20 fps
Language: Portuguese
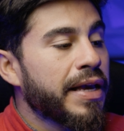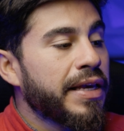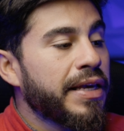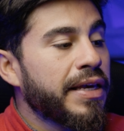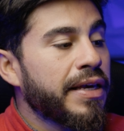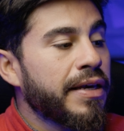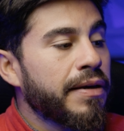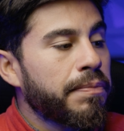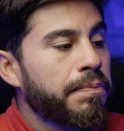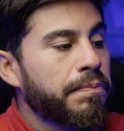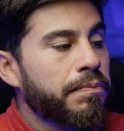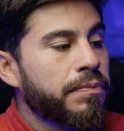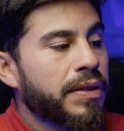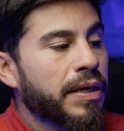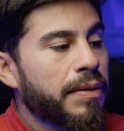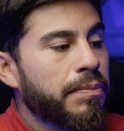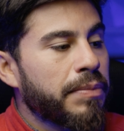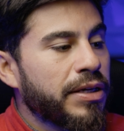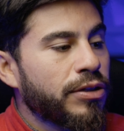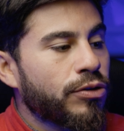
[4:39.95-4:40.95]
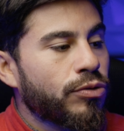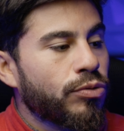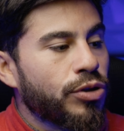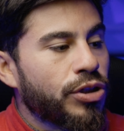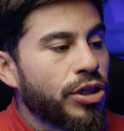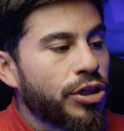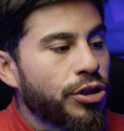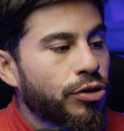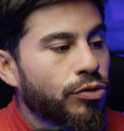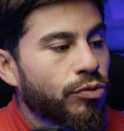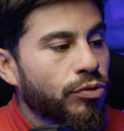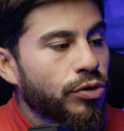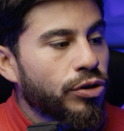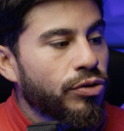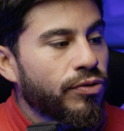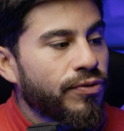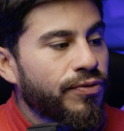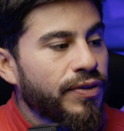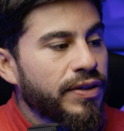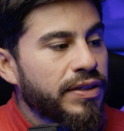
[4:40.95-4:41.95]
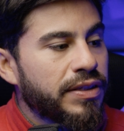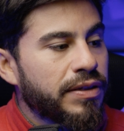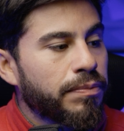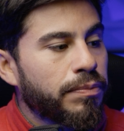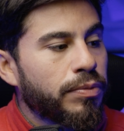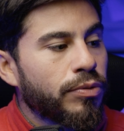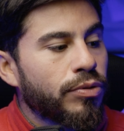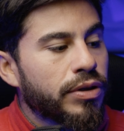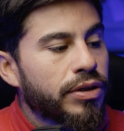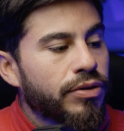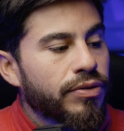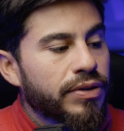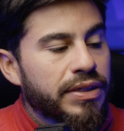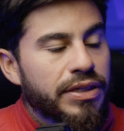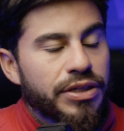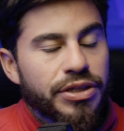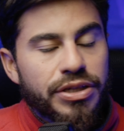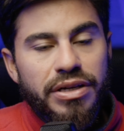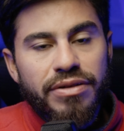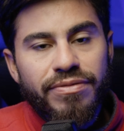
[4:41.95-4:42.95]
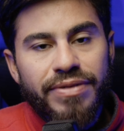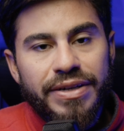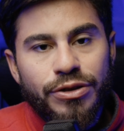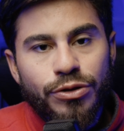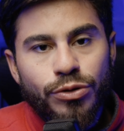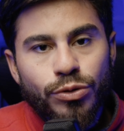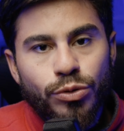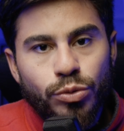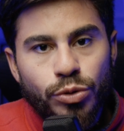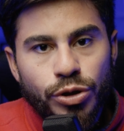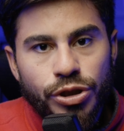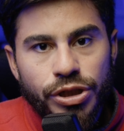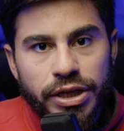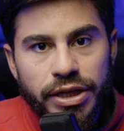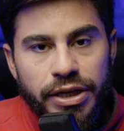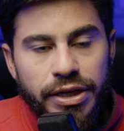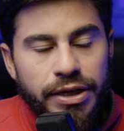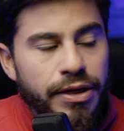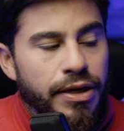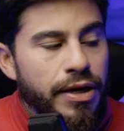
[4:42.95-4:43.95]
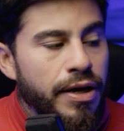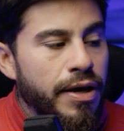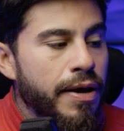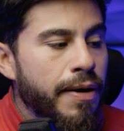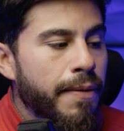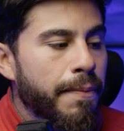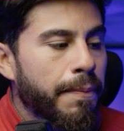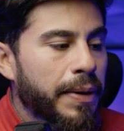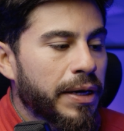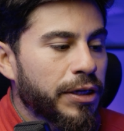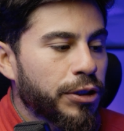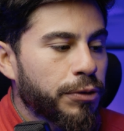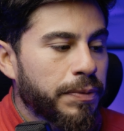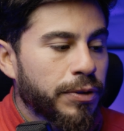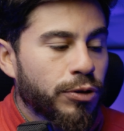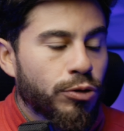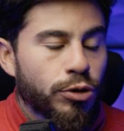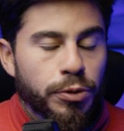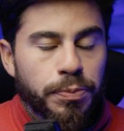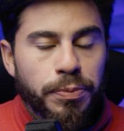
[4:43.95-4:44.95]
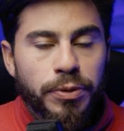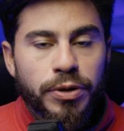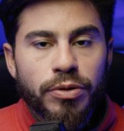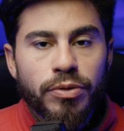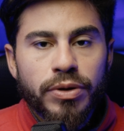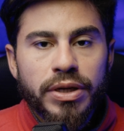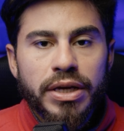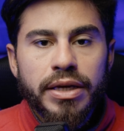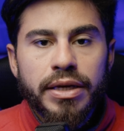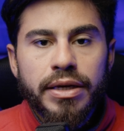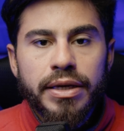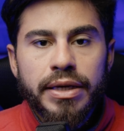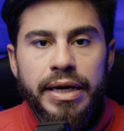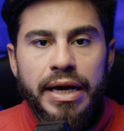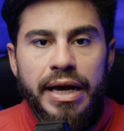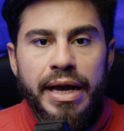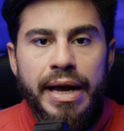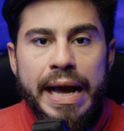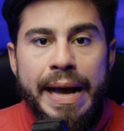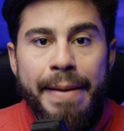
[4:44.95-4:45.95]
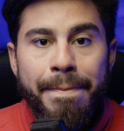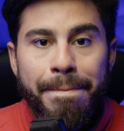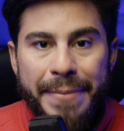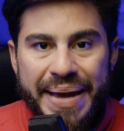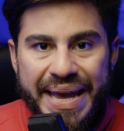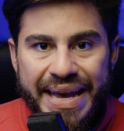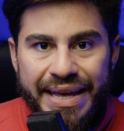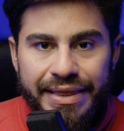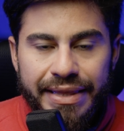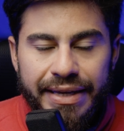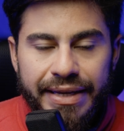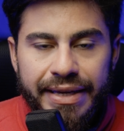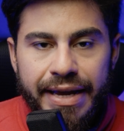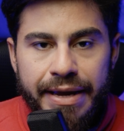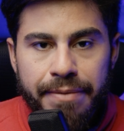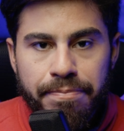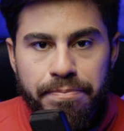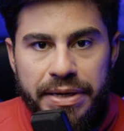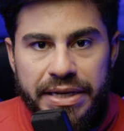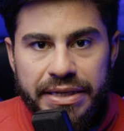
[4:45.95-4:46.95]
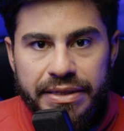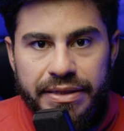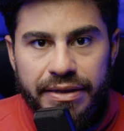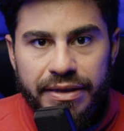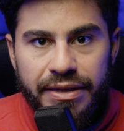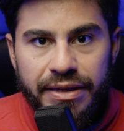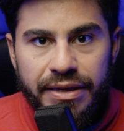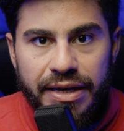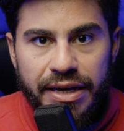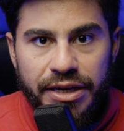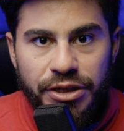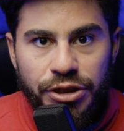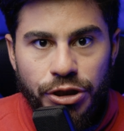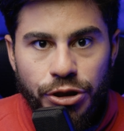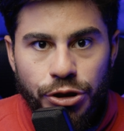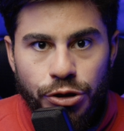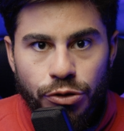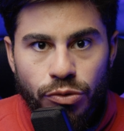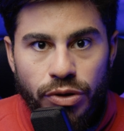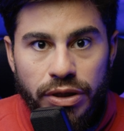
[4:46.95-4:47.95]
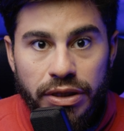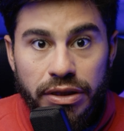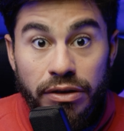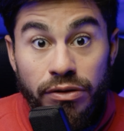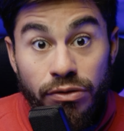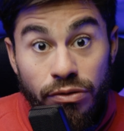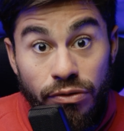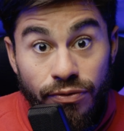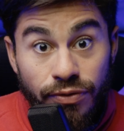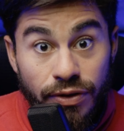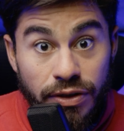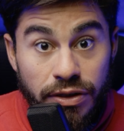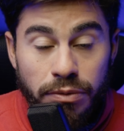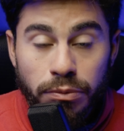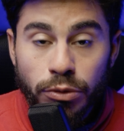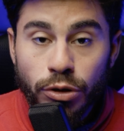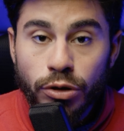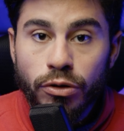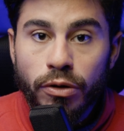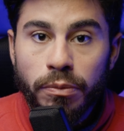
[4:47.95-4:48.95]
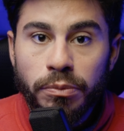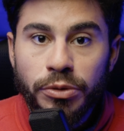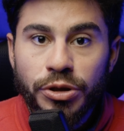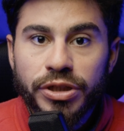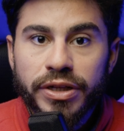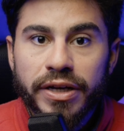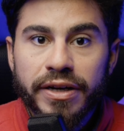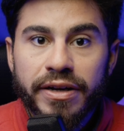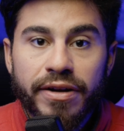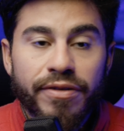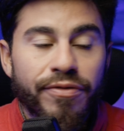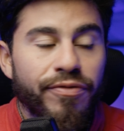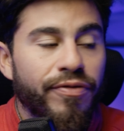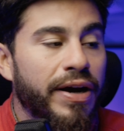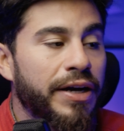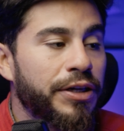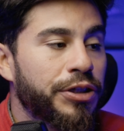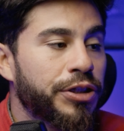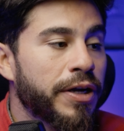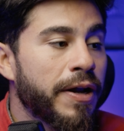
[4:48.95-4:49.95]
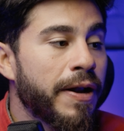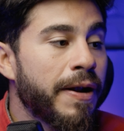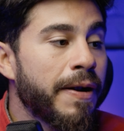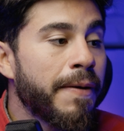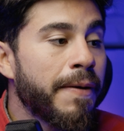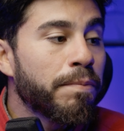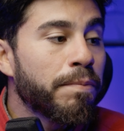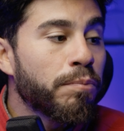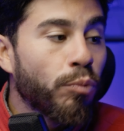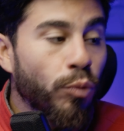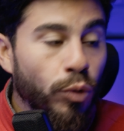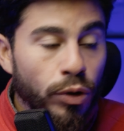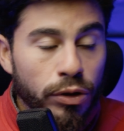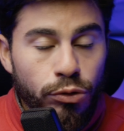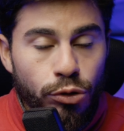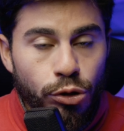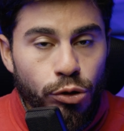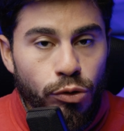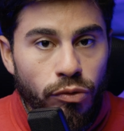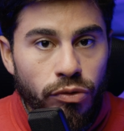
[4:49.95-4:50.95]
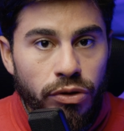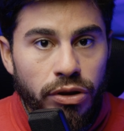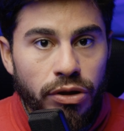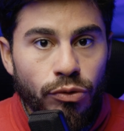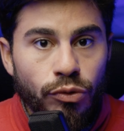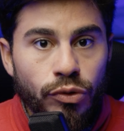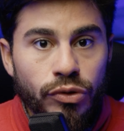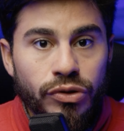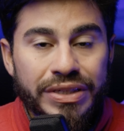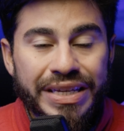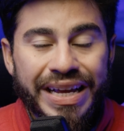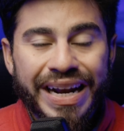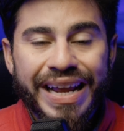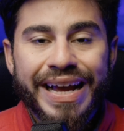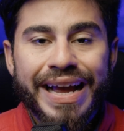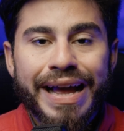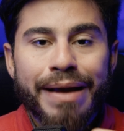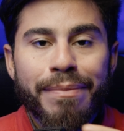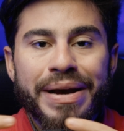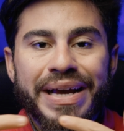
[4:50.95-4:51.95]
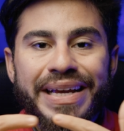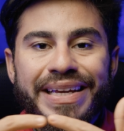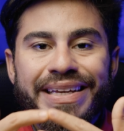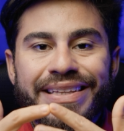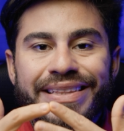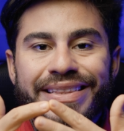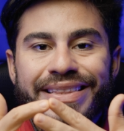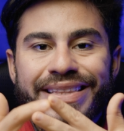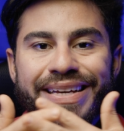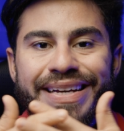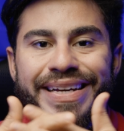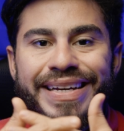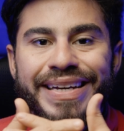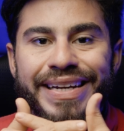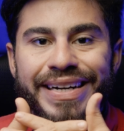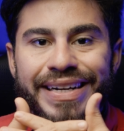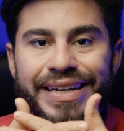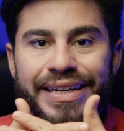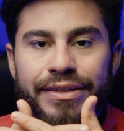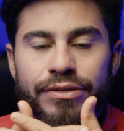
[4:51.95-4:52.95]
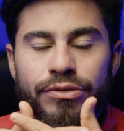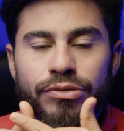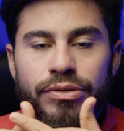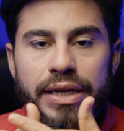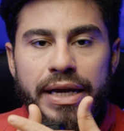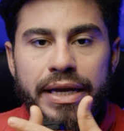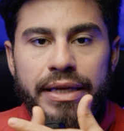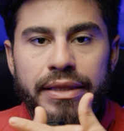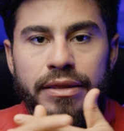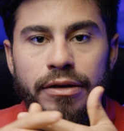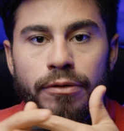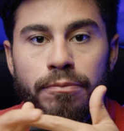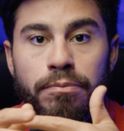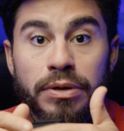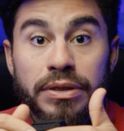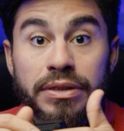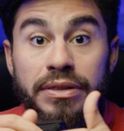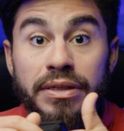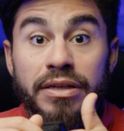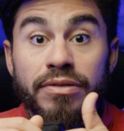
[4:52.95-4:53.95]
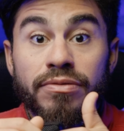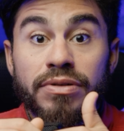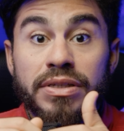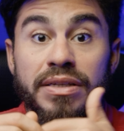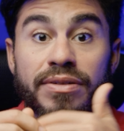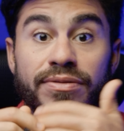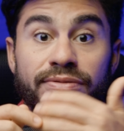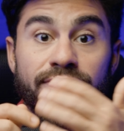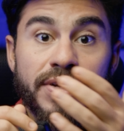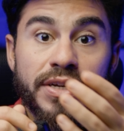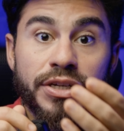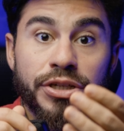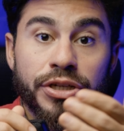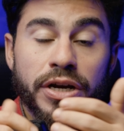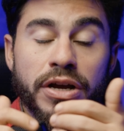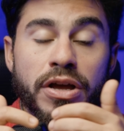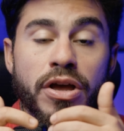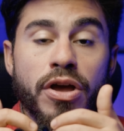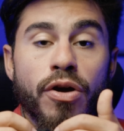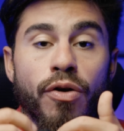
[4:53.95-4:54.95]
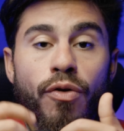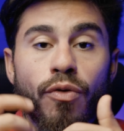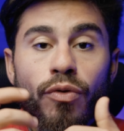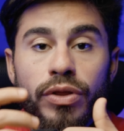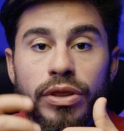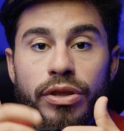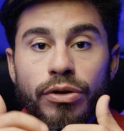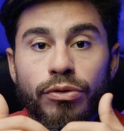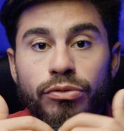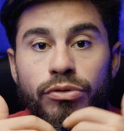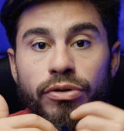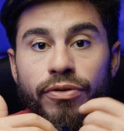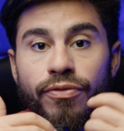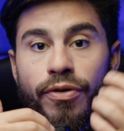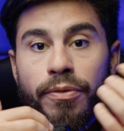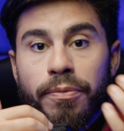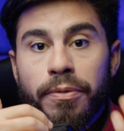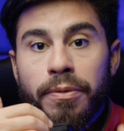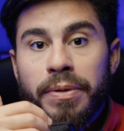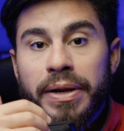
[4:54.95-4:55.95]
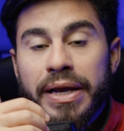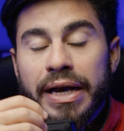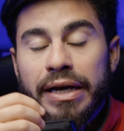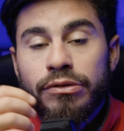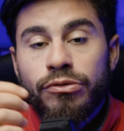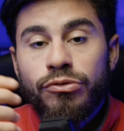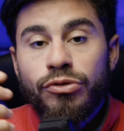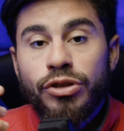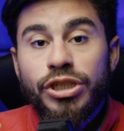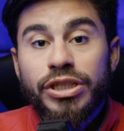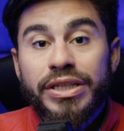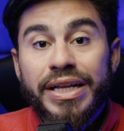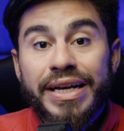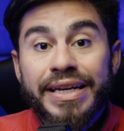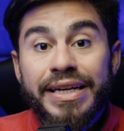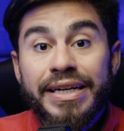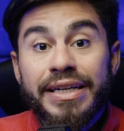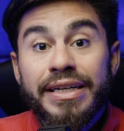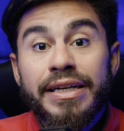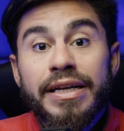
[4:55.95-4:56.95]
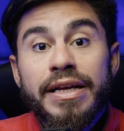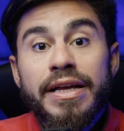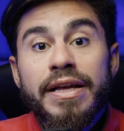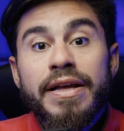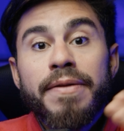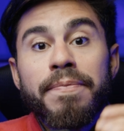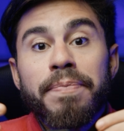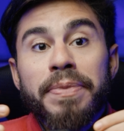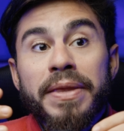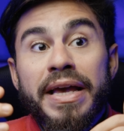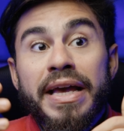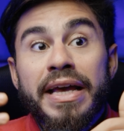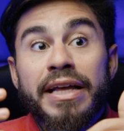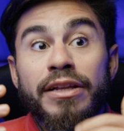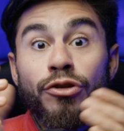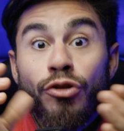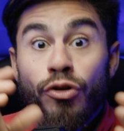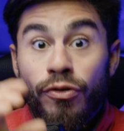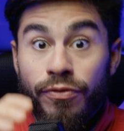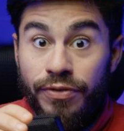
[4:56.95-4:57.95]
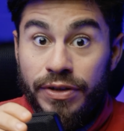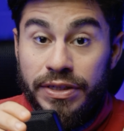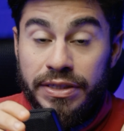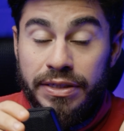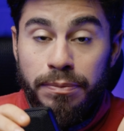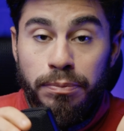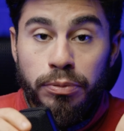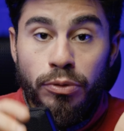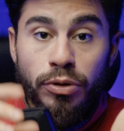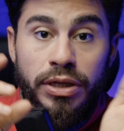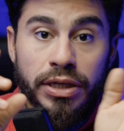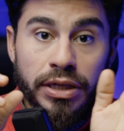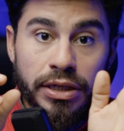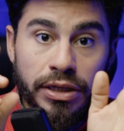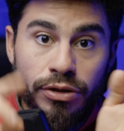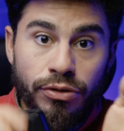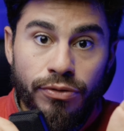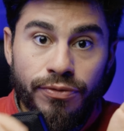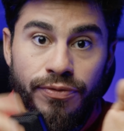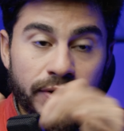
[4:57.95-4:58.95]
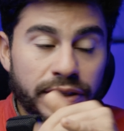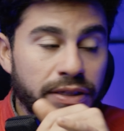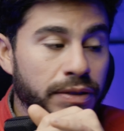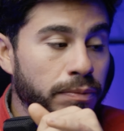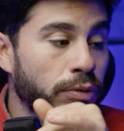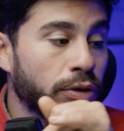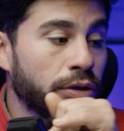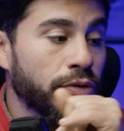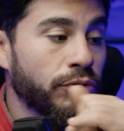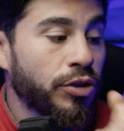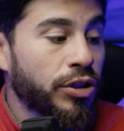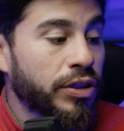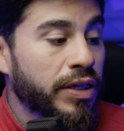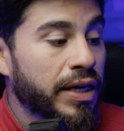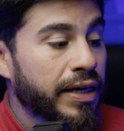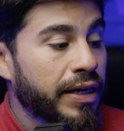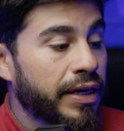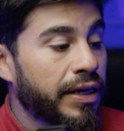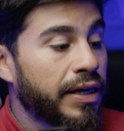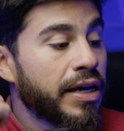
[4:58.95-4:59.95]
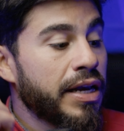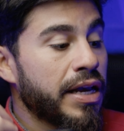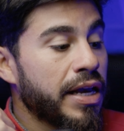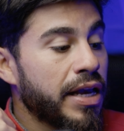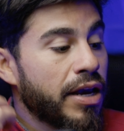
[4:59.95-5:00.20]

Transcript: E também sugestões do Facebook, ou seja, ele vai sugerir para as pessoas. Porque o que, que a, a meta que a empresa que é gestora, tanto do Facebook como do Instagram, faz? muitos conteúdos ela acaba integrando, né? Então pode ser que você veja conteúdo que foi publicado no Instagram, é, no Facebook e do Facebook no Instagram.